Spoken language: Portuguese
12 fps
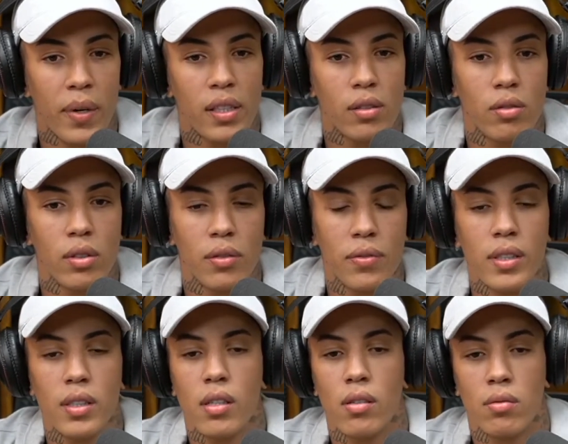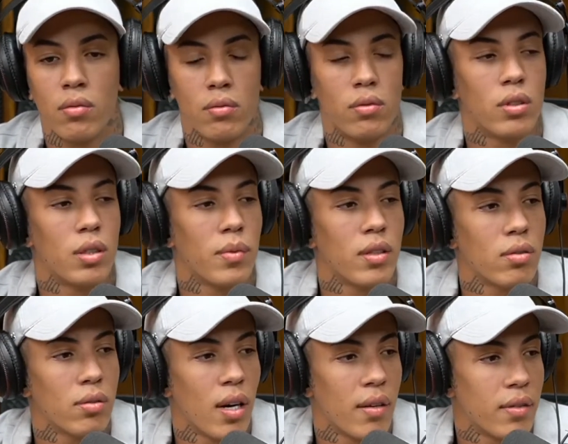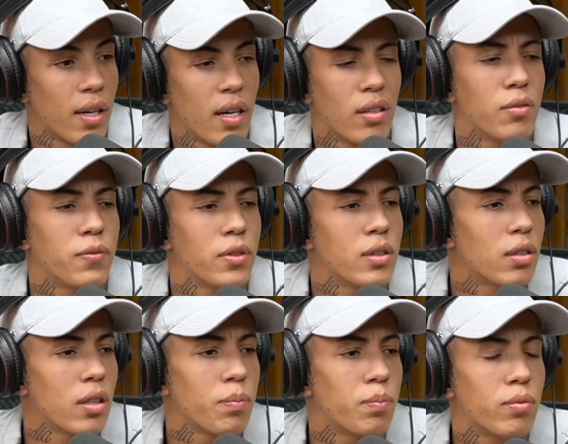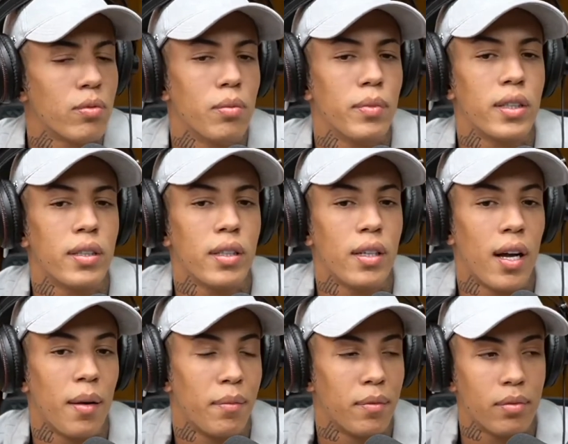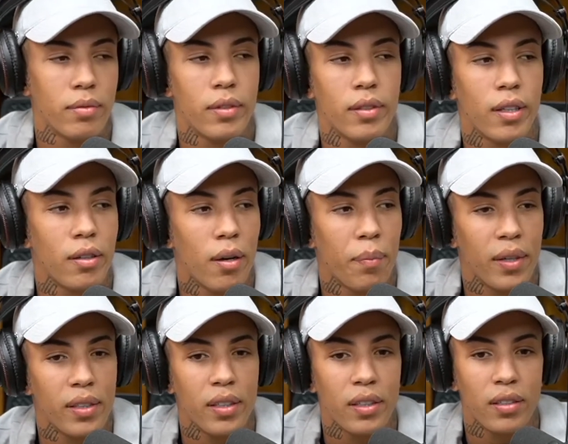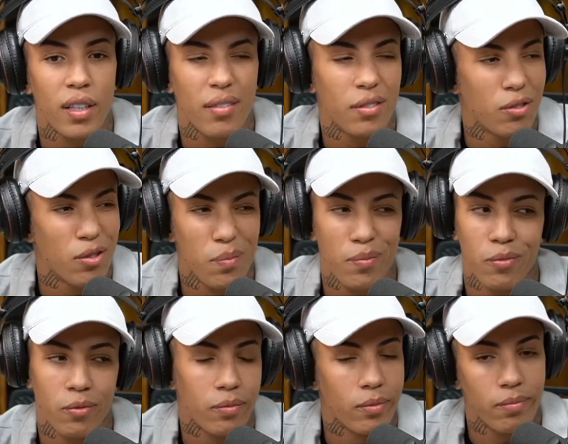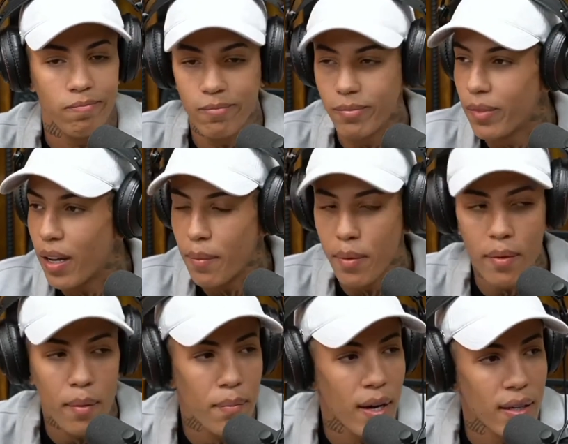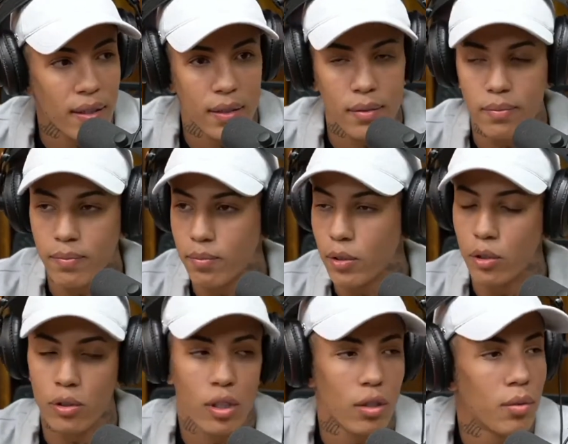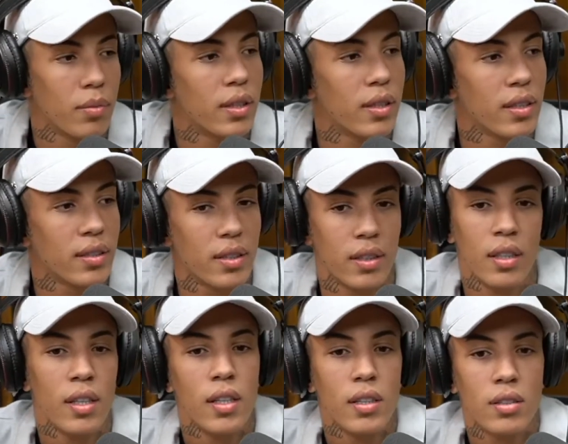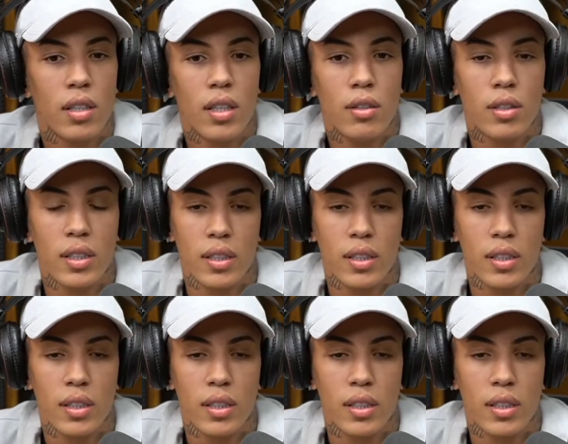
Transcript: uma parte de coisa, eu falei, não, vou ser mais suave. Aí eu fui só comentei lá. Tanto é que uma parte de gente já viu como. Na mesma bala. Né? Eu só comentei assim, só